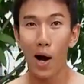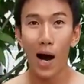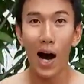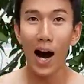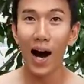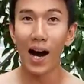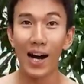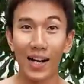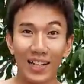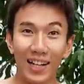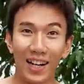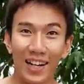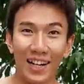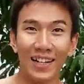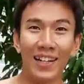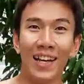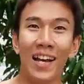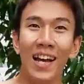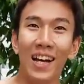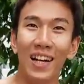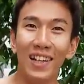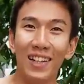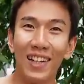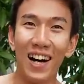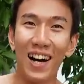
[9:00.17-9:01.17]
hơi rồi
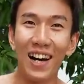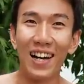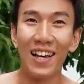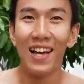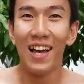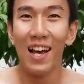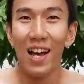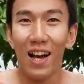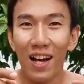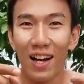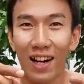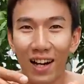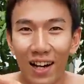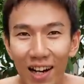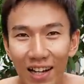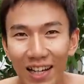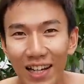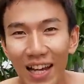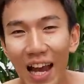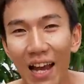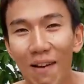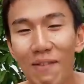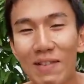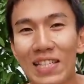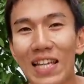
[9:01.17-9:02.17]
rồi khi
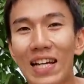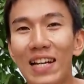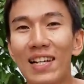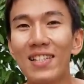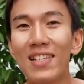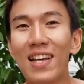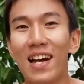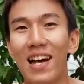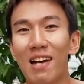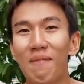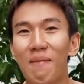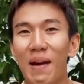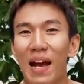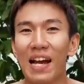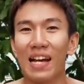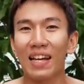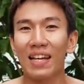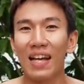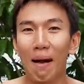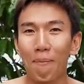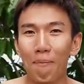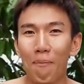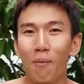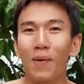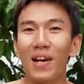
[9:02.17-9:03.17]
khác mình sẽ hướng dẫn các bạn
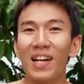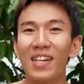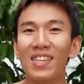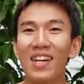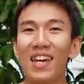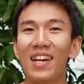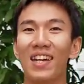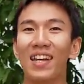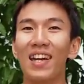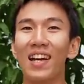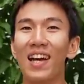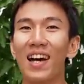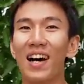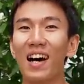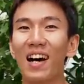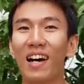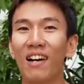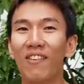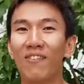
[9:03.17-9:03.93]
tập một cách chi tiết hơn